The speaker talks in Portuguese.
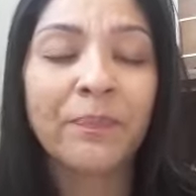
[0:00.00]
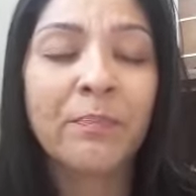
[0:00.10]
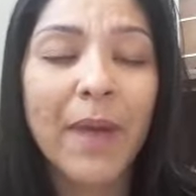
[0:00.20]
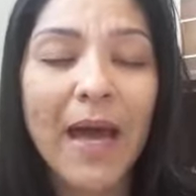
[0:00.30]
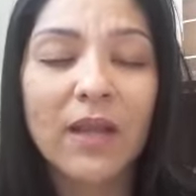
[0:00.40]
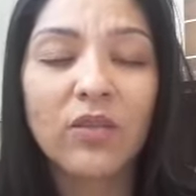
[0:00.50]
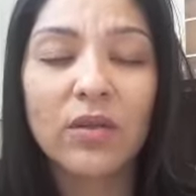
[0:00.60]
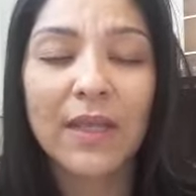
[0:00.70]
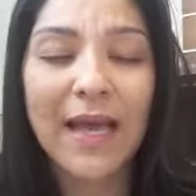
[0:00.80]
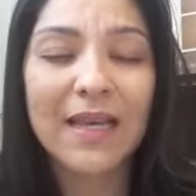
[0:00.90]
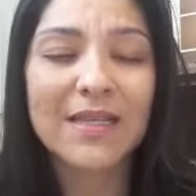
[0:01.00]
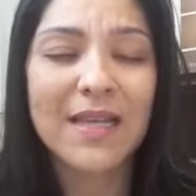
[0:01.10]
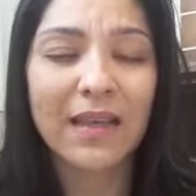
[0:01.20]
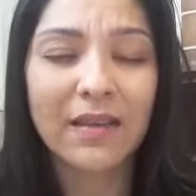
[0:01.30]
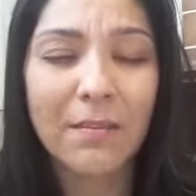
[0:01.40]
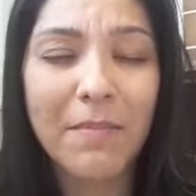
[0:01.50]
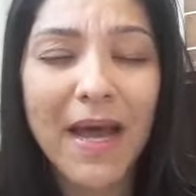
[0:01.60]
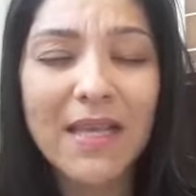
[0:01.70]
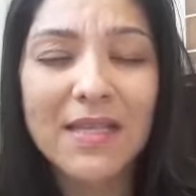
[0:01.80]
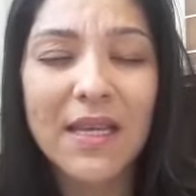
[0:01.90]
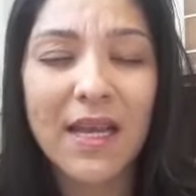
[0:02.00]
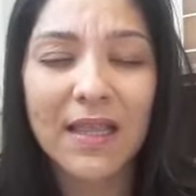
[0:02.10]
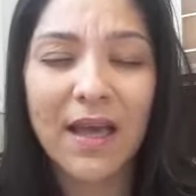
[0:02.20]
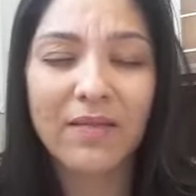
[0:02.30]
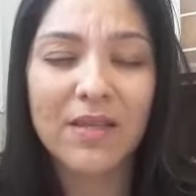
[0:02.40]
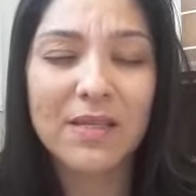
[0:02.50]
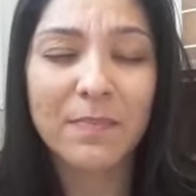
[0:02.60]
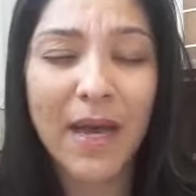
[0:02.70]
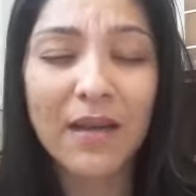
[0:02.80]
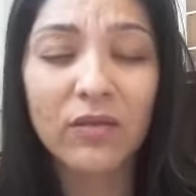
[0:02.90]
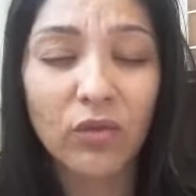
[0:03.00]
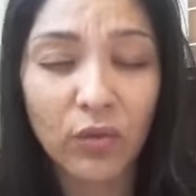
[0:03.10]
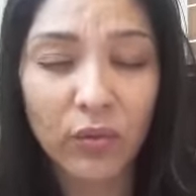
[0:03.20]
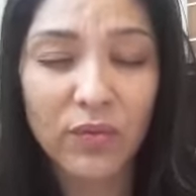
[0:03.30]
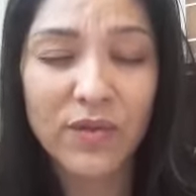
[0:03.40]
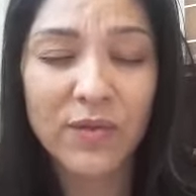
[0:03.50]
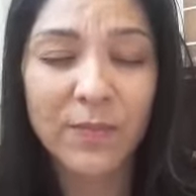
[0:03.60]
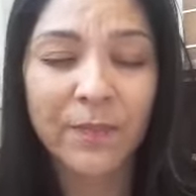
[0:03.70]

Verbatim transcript: para torná-las ainda mais agradáveis para todos.